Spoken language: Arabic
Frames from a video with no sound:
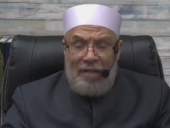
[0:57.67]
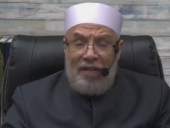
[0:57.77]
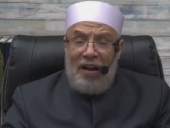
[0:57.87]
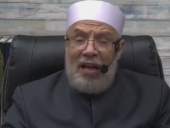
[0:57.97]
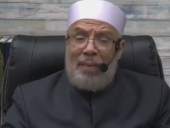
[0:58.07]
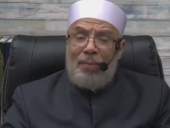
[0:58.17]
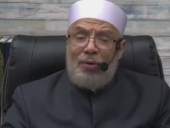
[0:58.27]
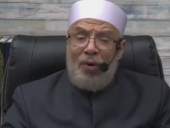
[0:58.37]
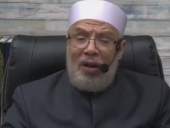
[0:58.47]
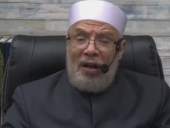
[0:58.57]
فلا
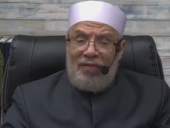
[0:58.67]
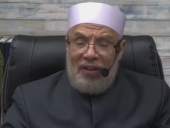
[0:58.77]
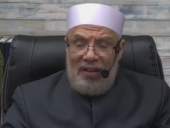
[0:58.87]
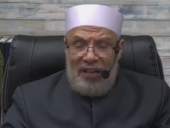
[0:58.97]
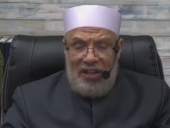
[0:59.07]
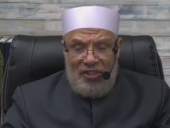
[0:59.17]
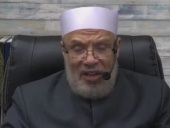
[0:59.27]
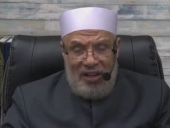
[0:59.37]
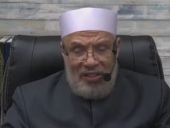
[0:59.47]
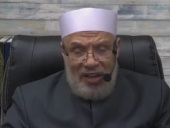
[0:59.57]
يبعد على فضله
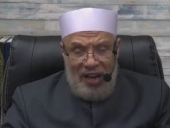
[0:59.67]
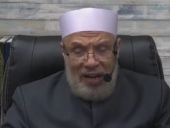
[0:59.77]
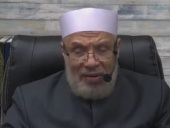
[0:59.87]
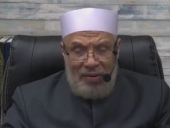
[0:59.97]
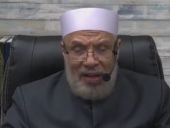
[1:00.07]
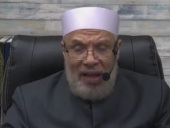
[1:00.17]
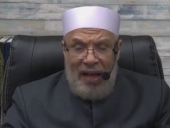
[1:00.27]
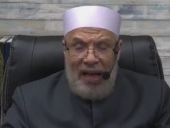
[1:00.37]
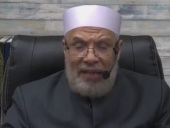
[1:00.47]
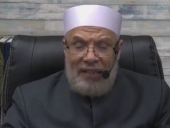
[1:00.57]
جل جلاله
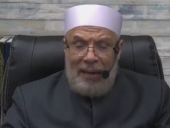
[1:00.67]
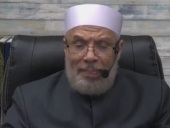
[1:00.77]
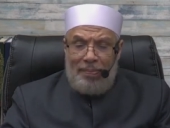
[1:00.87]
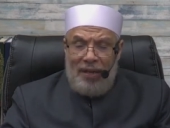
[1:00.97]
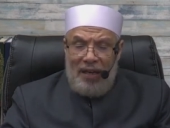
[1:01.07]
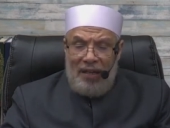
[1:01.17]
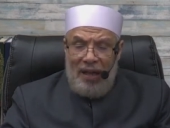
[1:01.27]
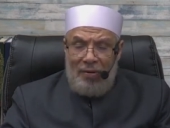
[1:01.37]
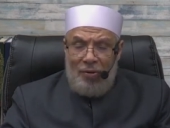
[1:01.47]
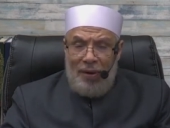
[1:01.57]
أن يبني
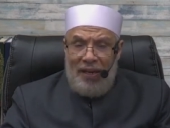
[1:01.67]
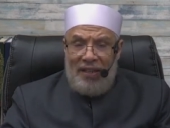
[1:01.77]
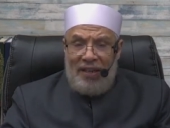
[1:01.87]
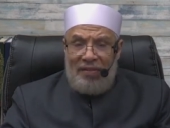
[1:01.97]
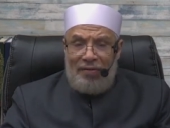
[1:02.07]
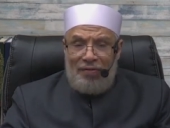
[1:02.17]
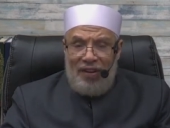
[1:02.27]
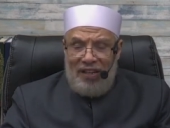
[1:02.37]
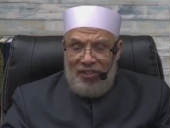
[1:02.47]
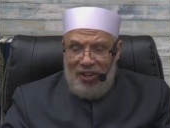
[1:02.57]
الله بيتا
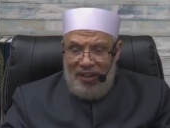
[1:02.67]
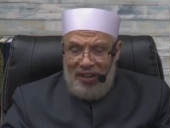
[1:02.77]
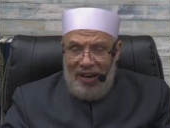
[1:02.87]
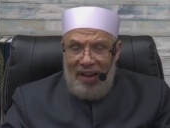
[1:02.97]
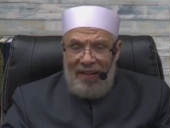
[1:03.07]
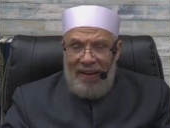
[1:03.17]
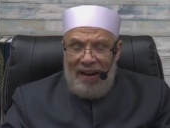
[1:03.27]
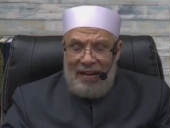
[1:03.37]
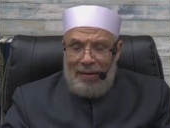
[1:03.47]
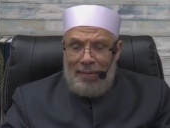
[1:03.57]
في الجنة
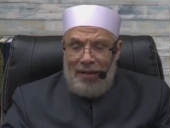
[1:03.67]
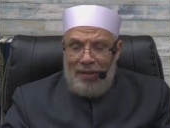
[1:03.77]
لمن